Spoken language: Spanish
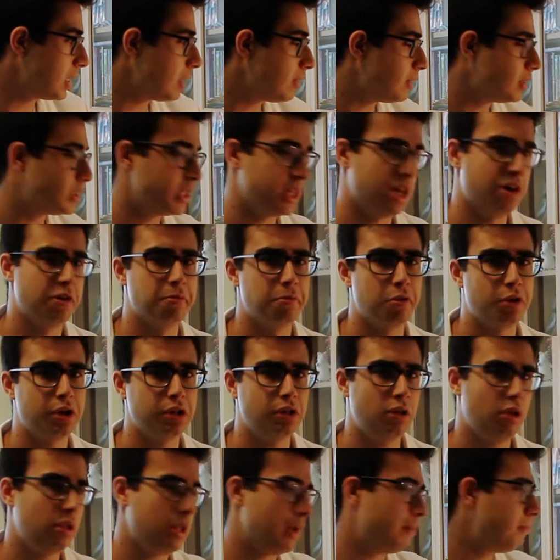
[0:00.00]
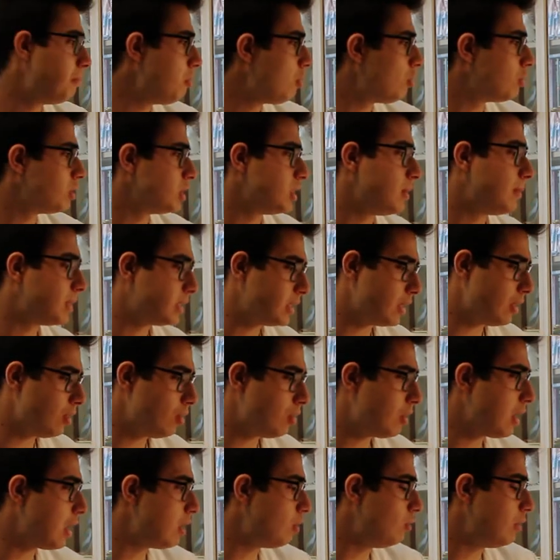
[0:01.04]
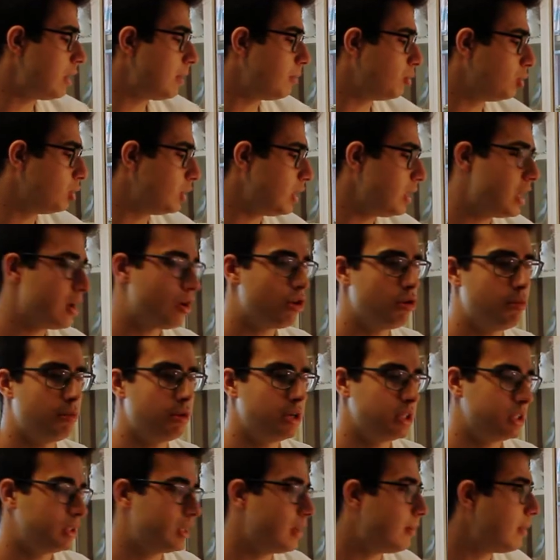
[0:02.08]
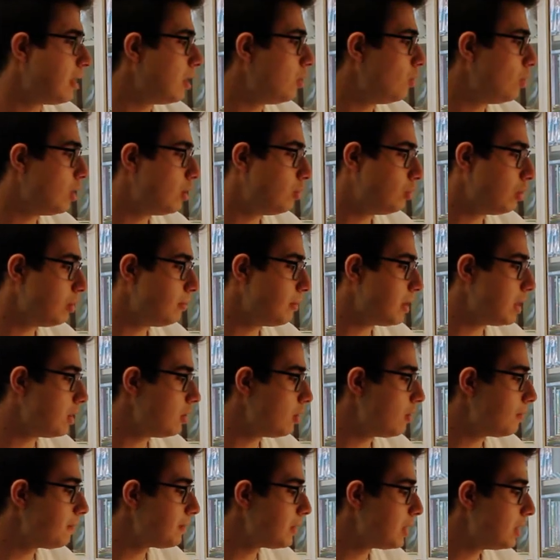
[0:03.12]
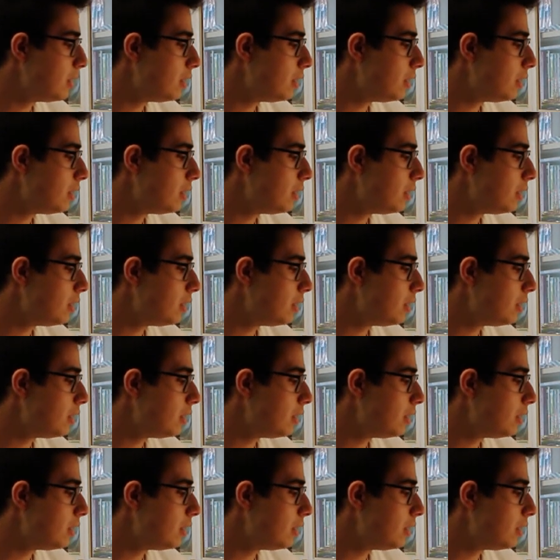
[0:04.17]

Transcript: a necesitar un poquito, tampoco es demasiado caro, una botella como esta vale un y medio.